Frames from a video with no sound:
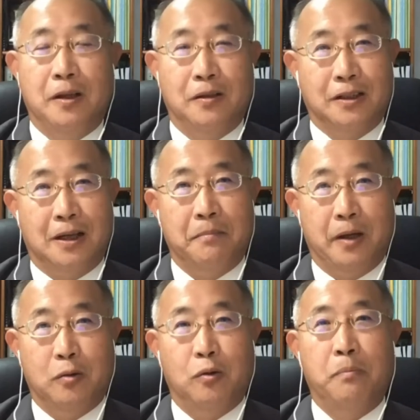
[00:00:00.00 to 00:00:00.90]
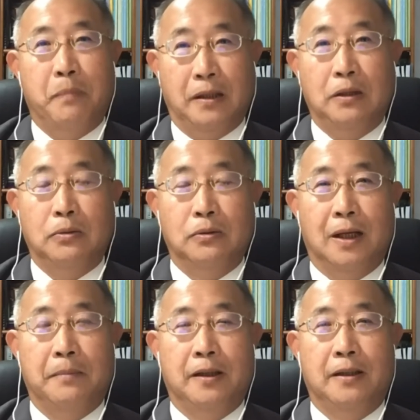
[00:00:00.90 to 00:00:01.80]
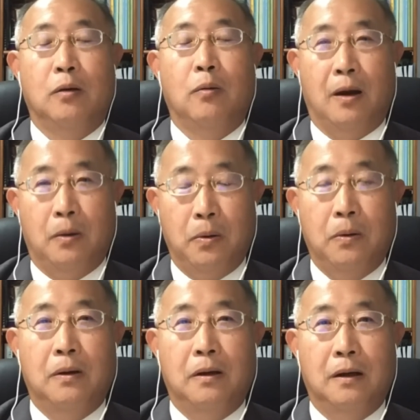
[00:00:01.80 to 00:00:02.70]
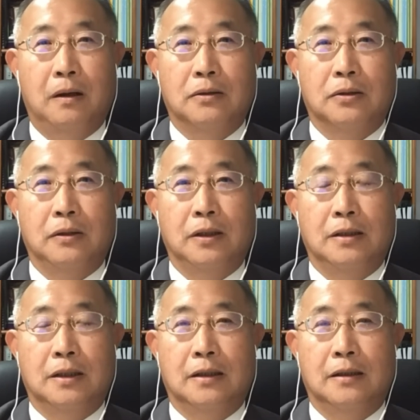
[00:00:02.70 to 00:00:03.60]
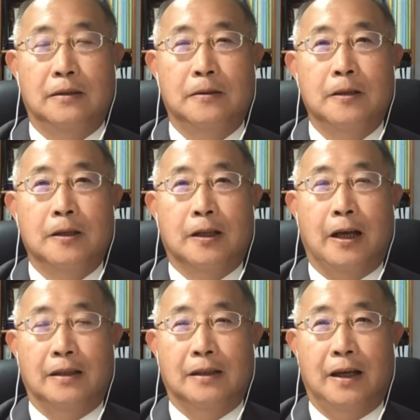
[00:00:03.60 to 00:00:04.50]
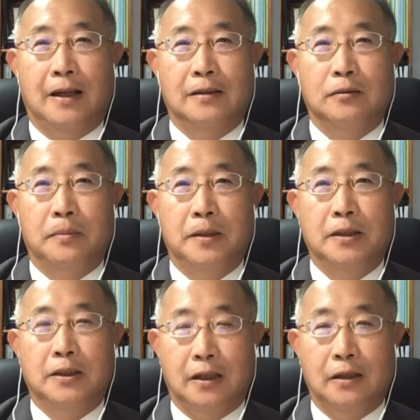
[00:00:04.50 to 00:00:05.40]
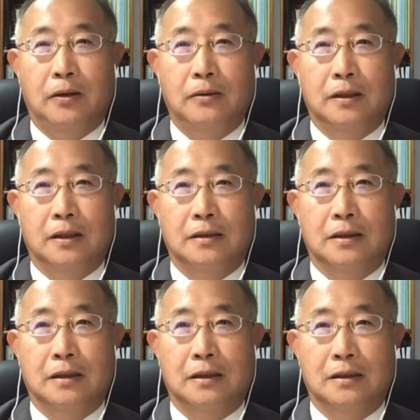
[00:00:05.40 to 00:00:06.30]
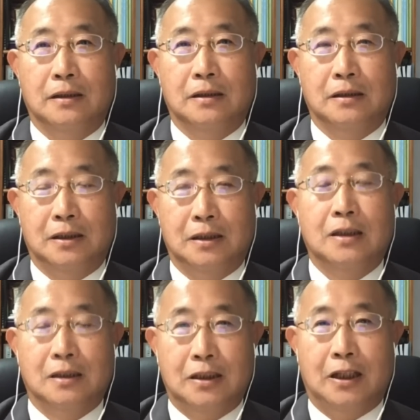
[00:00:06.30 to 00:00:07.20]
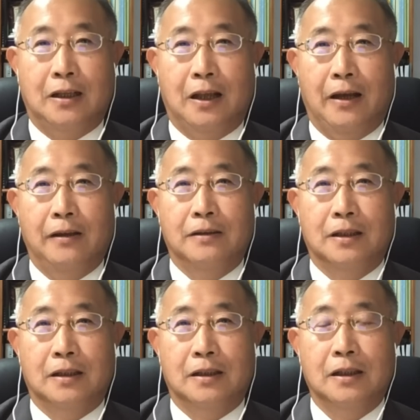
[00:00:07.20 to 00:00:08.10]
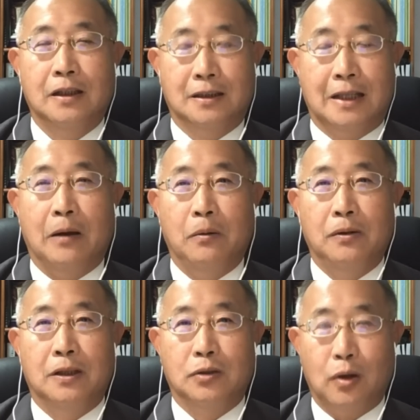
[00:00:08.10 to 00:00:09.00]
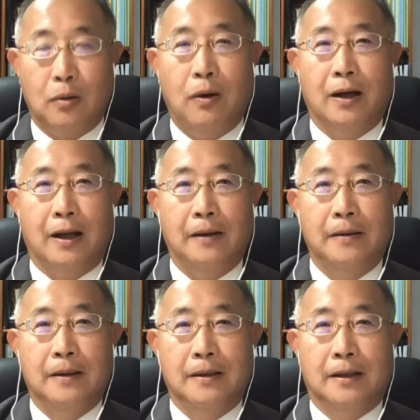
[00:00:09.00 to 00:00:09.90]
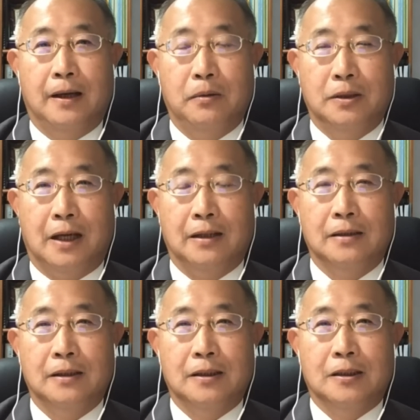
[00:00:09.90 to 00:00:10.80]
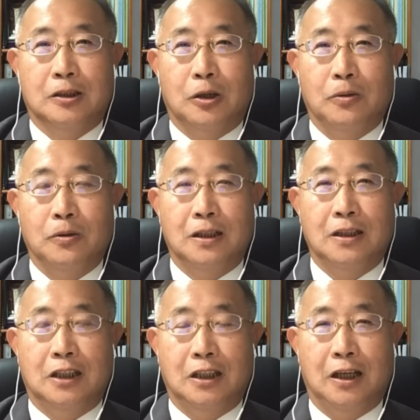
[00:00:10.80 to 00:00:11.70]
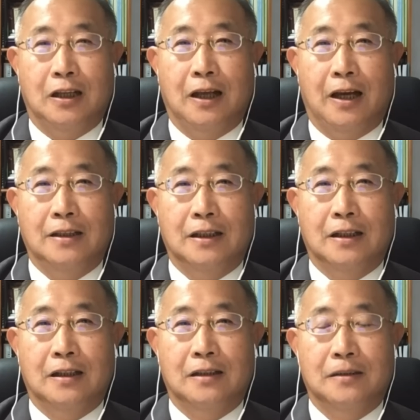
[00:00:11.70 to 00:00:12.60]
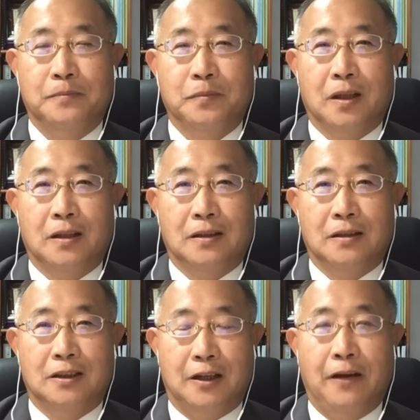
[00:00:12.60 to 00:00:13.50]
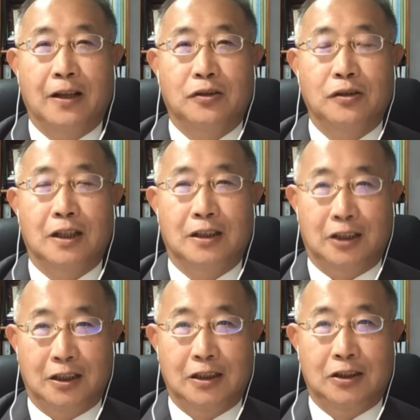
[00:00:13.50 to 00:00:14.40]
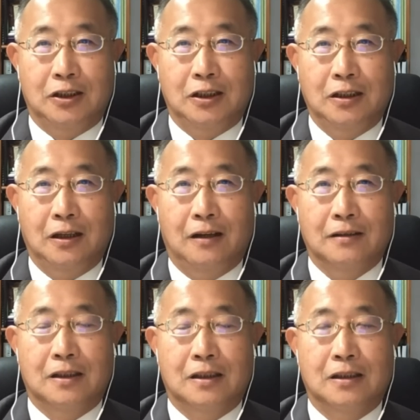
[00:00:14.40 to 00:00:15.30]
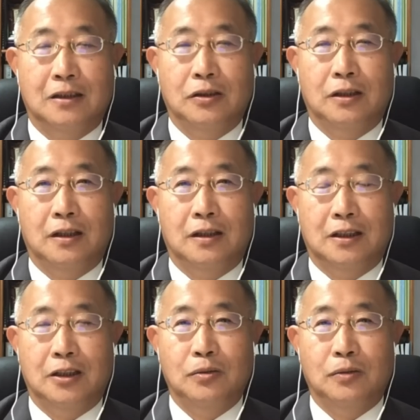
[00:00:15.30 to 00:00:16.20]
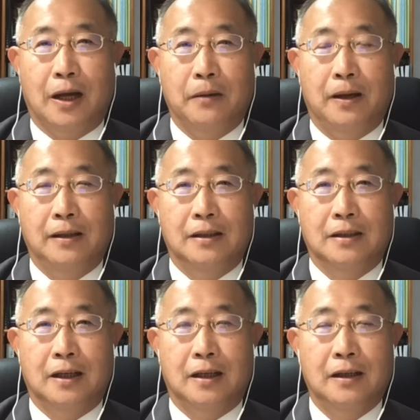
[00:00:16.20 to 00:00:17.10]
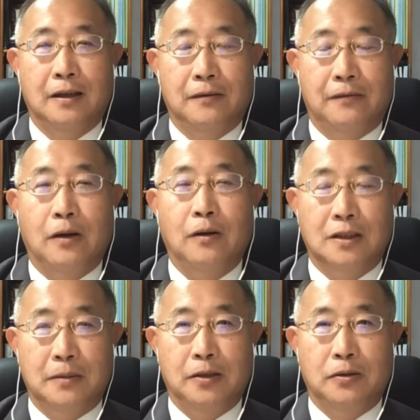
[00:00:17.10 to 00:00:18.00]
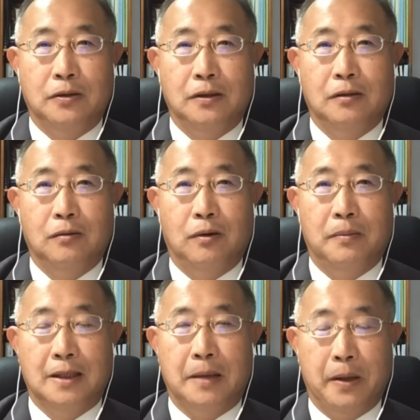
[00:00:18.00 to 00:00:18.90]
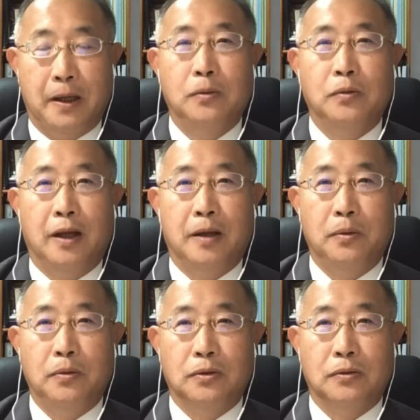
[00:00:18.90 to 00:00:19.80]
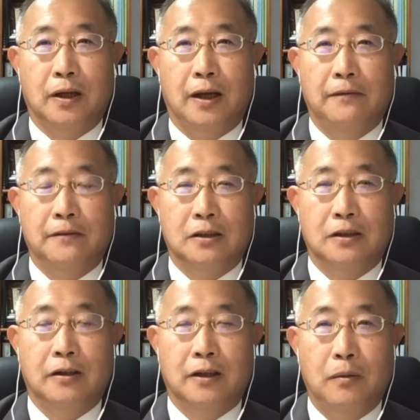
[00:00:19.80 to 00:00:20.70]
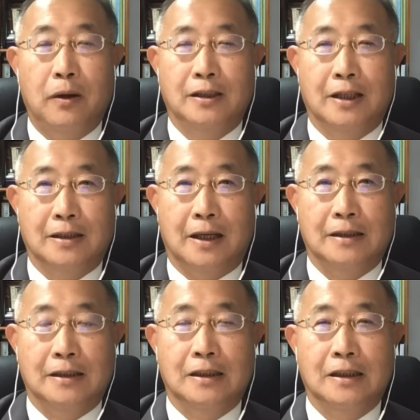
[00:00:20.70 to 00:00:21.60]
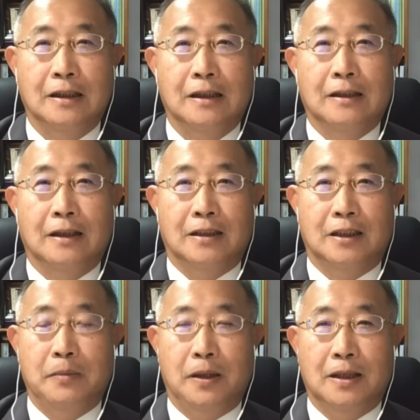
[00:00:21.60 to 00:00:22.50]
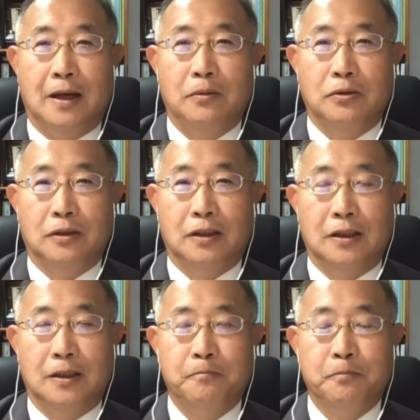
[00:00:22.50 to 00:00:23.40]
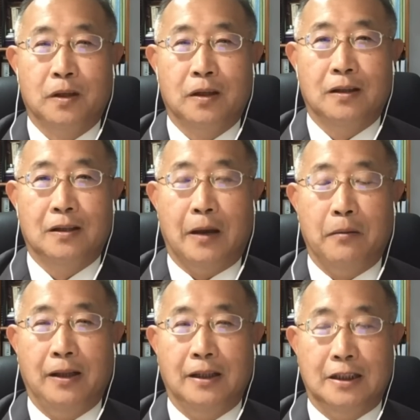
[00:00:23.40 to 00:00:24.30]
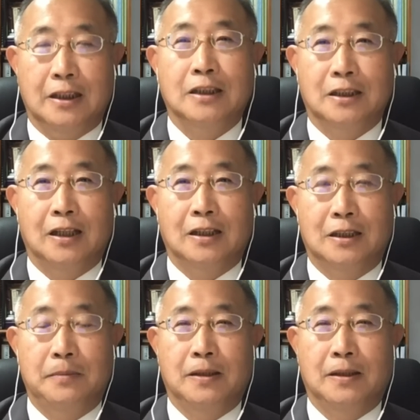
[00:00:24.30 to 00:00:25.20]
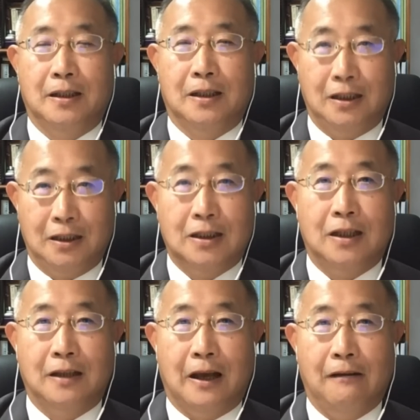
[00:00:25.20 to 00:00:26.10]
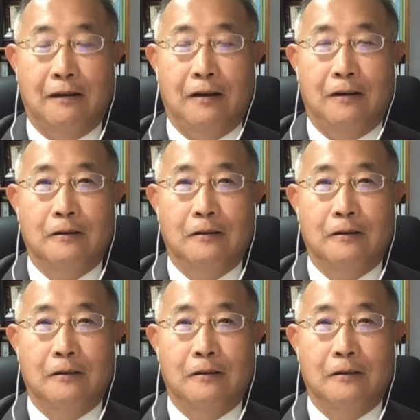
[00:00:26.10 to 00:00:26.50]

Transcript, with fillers: 有像美国本土那么的广阔，嗯，所以这个看看我们监控的这个时时间，还有这个掌握的状况了。那我想从这年来，这个解放军的军机哦，持续的进入台湾的这个防空识别区，我们在澎湖也部署的 F 十六跟幻象战机，那基本上我觉得台湾的警戒基本上提升了，哦，